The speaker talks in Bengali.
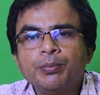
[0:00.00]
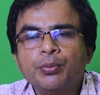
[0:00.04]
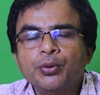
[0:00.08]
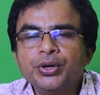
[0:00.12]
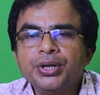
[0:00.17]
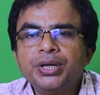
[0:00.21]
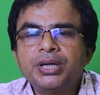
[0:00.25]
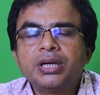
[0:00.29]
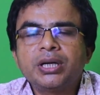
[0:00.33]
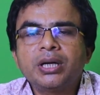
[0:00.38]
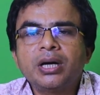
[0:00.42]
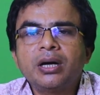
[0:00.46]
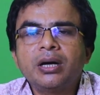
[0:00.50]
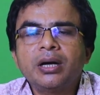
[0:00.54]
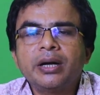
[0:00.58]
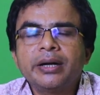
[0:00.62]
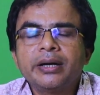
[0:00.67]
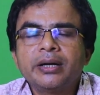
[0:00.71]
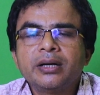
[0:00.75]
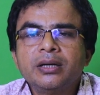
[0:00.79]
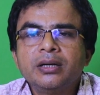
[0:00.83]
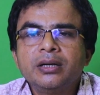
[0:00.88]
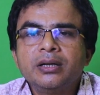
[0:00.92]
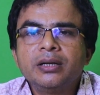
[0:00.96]
পরীক্ষা
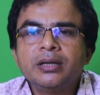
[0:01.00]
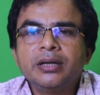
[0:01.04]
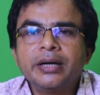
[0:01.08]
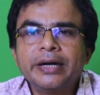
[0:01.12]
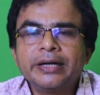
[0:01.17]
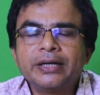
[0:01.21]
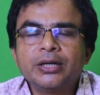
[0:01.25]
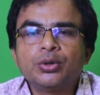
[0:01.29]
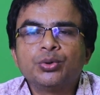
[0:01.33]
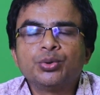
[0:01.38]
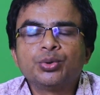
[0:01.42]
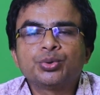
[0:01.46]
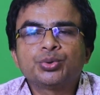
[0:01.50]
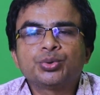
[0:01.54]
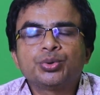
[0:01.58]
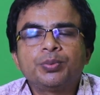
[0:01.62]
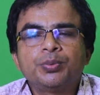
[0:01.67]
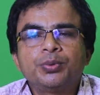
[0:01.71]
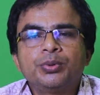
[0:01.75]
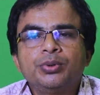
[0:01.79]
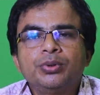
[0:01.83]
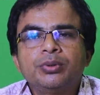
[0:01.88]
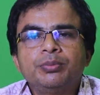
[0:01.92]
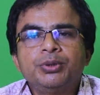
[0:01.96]
এটি
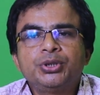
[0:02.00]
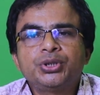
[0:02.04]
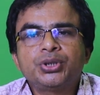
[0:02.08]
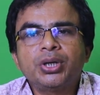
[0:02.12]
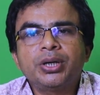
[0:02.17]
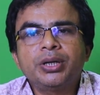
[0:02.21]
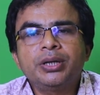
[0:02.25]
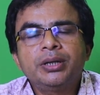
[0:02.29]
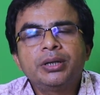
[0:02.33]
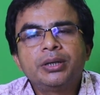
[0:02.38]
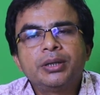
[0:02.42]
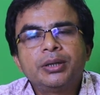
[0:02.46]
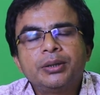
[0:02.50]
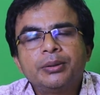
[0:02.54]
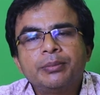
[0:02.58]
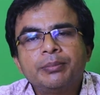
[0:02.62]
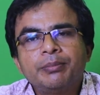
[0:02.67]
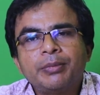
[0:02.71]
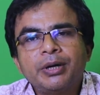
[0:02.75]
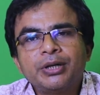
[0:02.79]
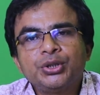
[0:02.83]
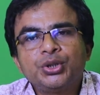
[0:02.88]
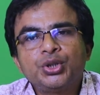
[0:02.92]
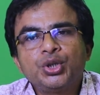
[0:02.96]
গুরুত্বপূর্ণ বিষয়
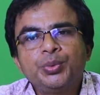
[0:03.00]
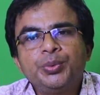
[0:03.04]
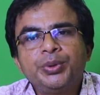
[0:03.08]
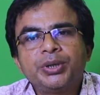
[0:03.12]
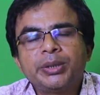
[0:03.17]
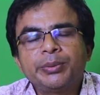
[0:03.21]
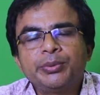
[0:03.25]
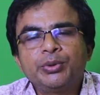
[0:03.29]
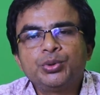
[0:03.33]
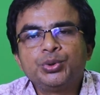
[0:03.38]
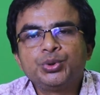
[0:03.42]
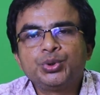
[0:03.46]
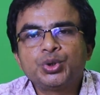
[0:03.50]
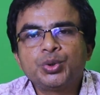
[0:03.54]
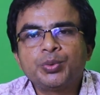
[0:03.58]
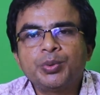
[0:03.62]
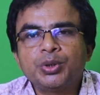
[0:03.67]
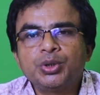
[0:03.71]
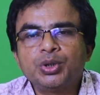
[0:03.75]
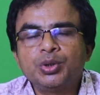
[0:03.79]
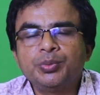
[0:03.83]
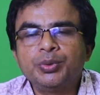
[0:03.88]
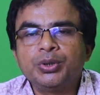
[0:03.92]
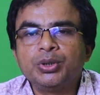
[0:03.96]
মাধ্যমিক এবং উচ্চ
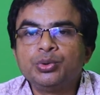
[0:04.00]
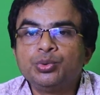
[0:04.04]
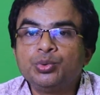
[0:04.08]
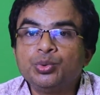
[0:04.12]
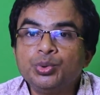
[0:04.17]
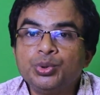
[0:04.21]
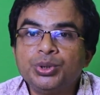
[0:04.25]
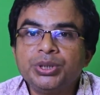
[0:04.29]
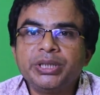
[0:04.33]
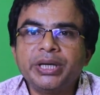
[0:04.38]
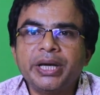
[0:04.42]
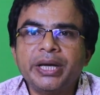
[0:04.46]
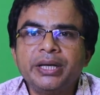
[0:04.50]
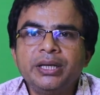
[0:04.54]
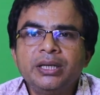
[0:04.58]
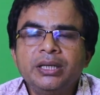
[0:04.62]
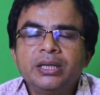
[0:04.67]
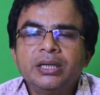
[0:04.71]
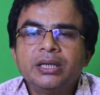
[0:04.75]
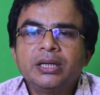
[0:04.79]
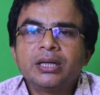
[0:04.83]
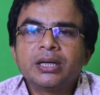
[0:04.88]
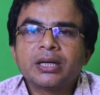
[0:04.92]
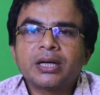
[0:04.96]
মাধ্যমিক দুটিই
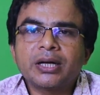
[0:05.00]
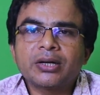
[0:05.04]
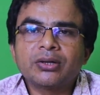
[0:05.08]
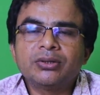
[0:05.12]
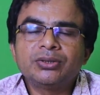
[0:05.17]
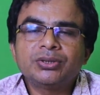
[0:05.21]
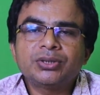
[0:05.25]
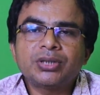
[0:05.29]
কারণ